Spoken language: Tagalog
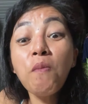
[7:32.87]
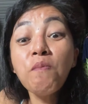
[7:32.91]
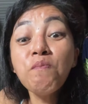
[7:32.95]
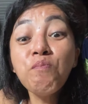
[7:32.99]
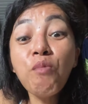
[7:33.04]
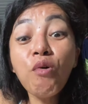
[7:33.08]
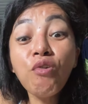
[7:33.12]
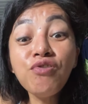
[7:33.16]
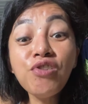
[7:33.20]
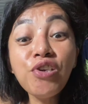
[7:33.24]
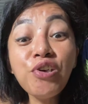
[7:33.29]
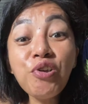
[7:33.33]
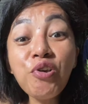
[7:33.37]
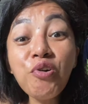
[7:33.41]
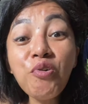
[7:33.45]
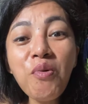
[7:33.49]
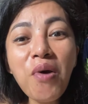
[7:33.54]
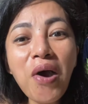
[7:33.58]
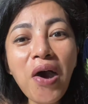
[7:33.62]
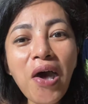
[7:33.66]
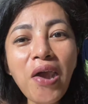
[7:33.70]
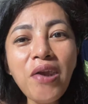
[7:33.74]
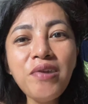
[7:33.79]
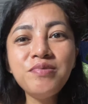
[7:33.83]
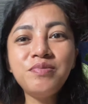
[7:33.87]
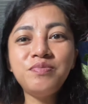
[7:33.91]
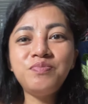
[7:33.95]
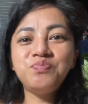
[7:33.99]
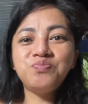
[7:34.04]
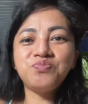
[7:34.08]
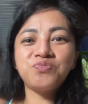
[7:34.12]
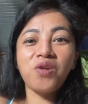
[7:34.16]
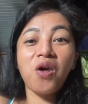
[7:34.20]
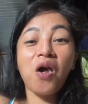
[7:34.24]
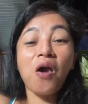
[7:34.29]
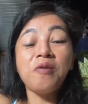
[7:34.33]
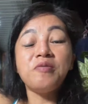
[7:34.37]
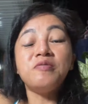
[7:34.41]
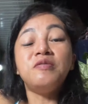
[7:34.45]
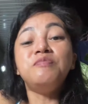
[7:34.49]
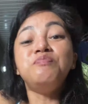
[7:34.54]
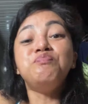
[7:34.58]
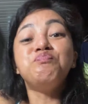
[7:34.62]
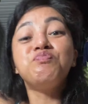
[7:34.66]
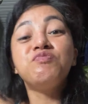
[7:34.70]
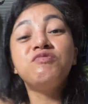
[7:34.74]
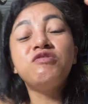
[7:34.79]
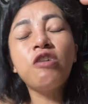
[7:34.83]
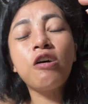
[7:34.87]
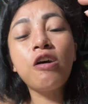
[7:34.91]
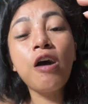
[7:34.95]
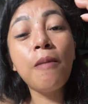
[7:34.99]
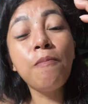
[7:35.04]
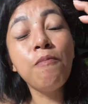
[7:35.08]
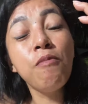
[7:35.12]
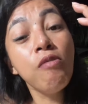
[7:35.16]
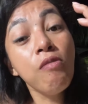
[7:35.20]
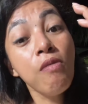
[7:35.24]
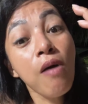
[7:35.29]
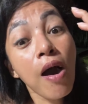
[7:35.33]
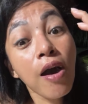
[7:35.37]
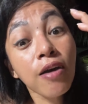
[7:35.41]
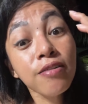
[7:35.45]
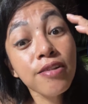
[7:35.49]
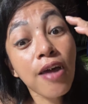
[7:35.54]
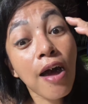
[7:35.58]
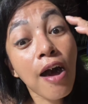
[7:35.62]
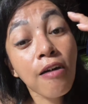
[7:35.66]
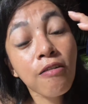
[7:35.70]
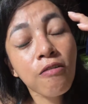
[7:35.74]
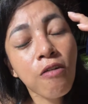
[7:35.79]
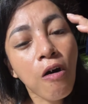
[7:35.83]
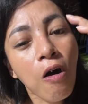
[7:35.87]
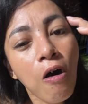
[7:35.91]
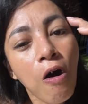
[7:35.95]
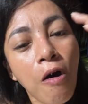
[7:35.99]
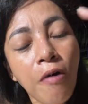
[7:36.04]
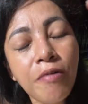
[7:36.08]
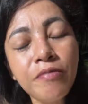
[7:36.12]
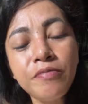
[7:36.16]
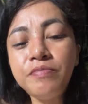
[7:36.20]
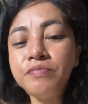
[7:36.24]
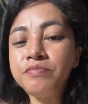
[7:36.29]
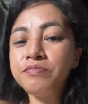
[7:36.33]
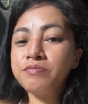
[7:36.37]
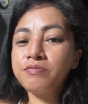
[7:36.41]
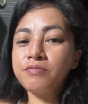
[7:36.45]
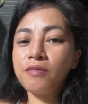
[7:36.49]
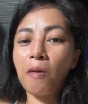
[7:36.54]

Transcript: kumbo ni Ruel. Sa kabuang nako.